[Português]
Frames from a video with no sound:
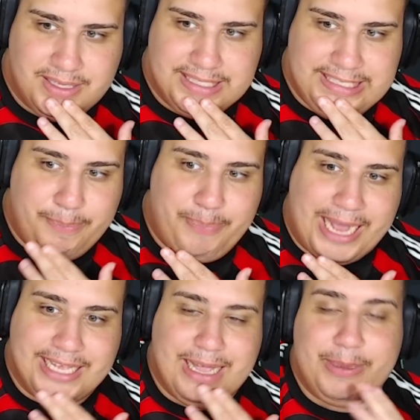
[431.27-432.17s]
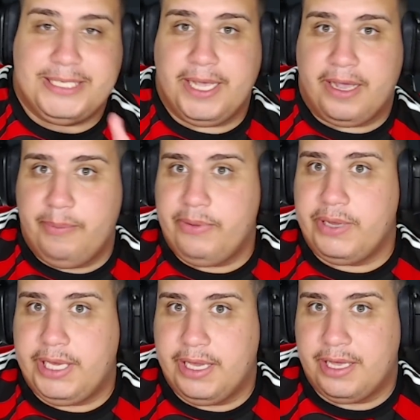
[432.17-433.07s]
Se pai ainda dá pra ser campeão
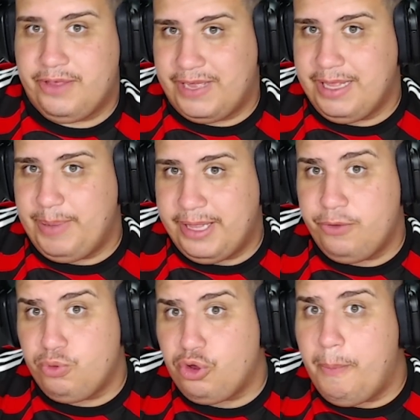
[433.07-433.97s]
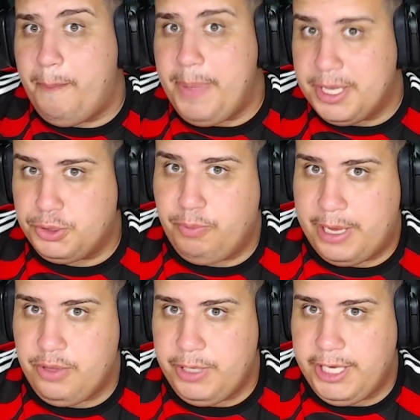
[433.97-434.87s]
aqui. A gente vai depender de um tropeço do Bayern
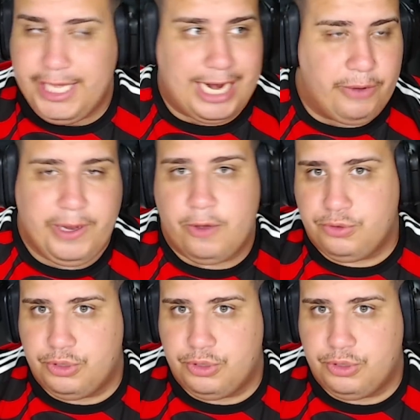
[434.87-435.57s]
de Munique, claro, ganhar os dois